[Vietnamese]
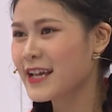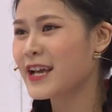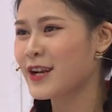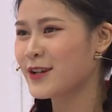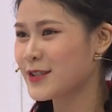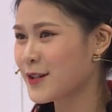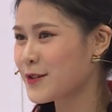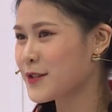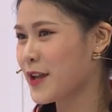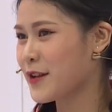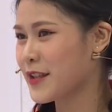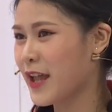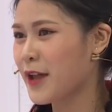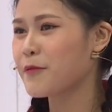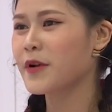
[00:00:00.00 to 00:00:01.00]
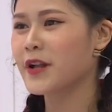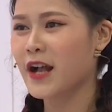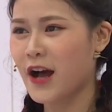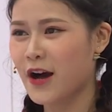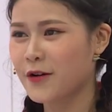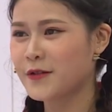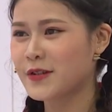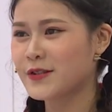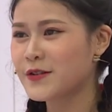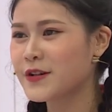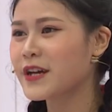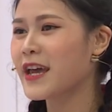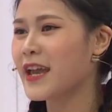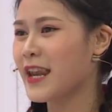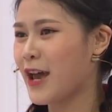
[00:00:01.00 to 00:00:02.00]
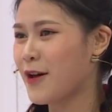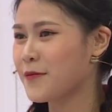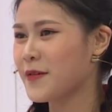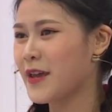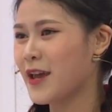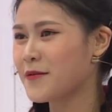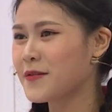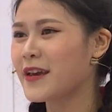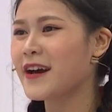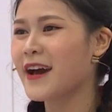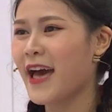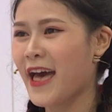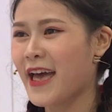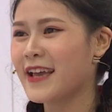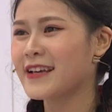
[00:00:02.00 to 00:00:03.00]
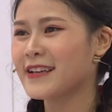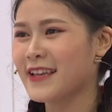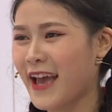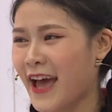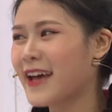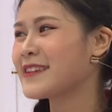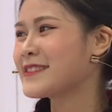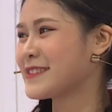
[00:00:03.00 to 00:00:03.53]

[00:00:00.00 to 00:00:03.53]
Cả đầu trâu thẳng thẳng bằng cỏ với suốt ngày nào nghe em nhớ anh nhá.